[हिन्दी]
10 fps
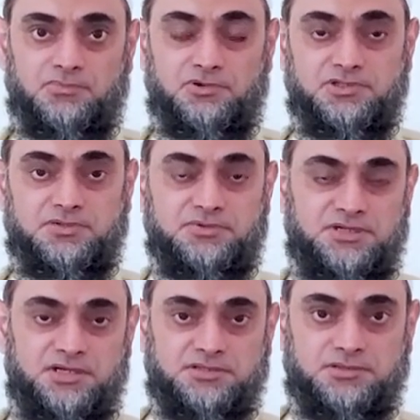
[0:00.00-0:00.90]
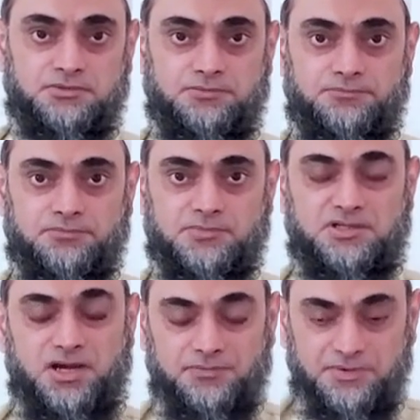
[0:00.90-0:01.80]
थोड़ी सी वजाहत कर दूँ
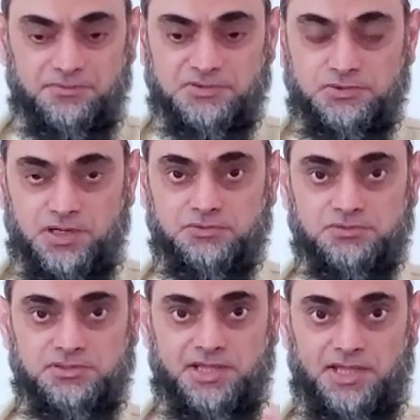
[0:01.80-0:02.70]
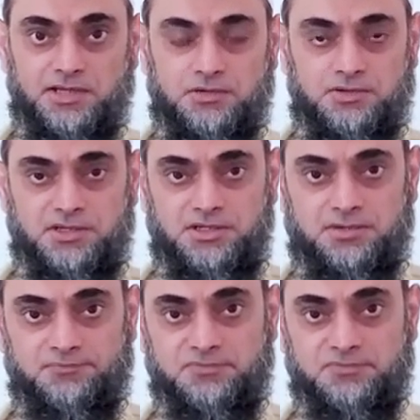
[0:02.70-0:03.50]
काफ़ी वजूहत होती हैं एंगर होने की